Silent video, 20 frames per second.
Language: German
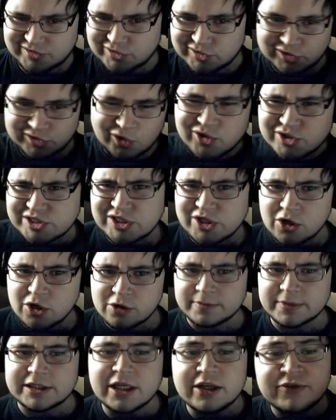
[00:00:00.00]

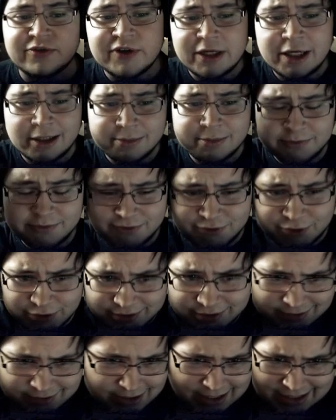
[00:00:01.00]
Totosium. Klingt wie ein Album
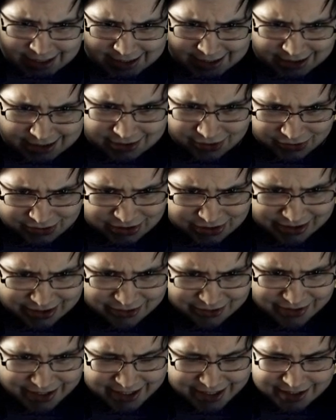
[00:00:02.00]
von Dr.
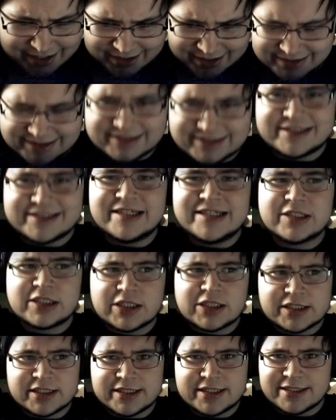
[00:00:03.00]
Dre.
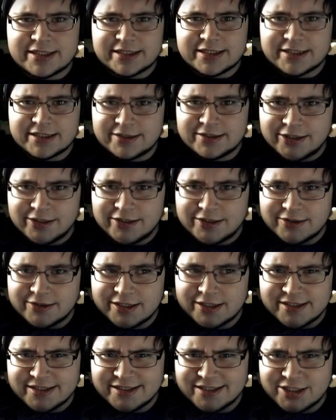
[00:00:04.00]
Detox heißt es, ne? Oder, oder
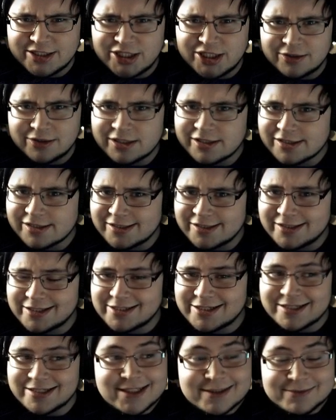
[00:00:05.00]
ist es erschienen oder ist es nicht
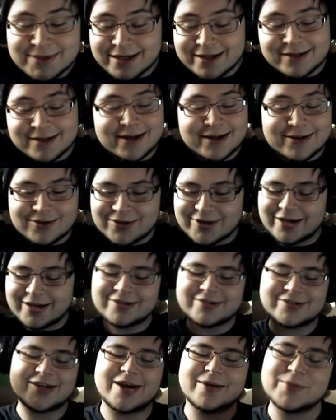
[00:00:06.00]
erschienen? Ich habe keine Ahnung, ey.
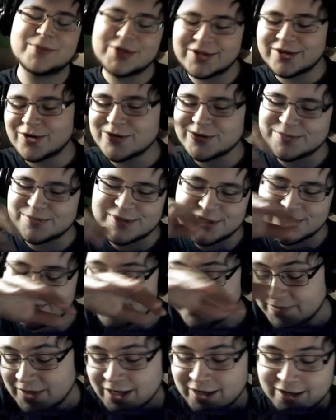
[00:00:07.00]
Ich kenne mich nicht aus mit diesem
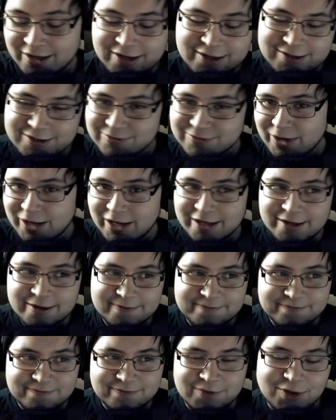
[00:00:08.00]
Swag.
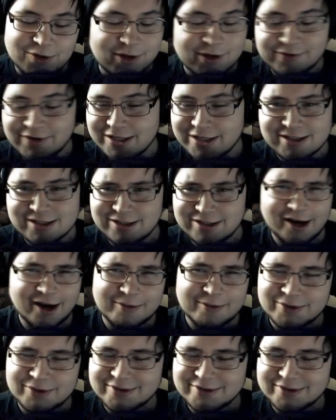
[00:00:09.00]
Oder wie heißt es? Rap.